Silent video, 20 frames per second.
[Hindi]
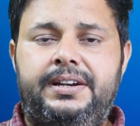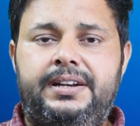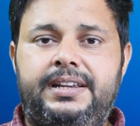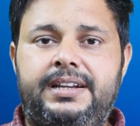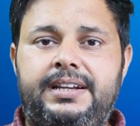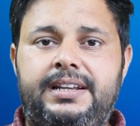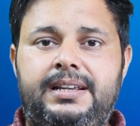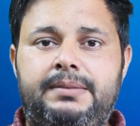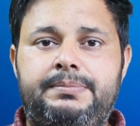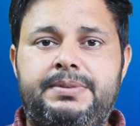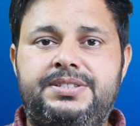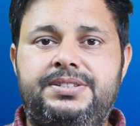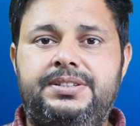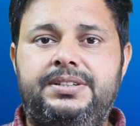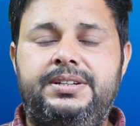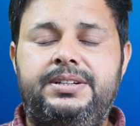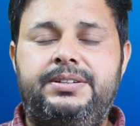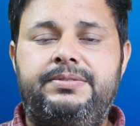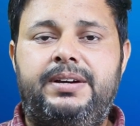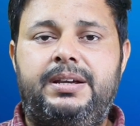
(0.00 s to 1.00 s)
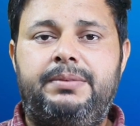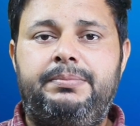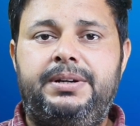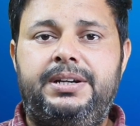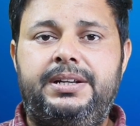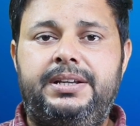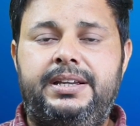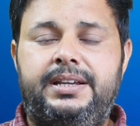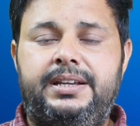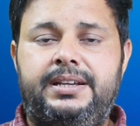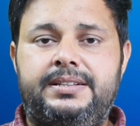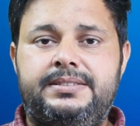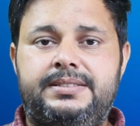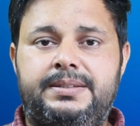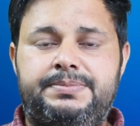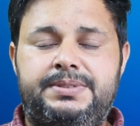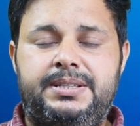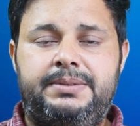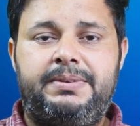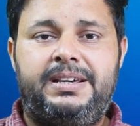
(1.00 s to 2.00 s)
करने के लिए बेसिक रिक्वायरमेंट क्या है
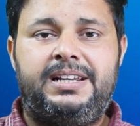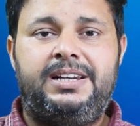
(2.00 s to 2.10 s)
सबसे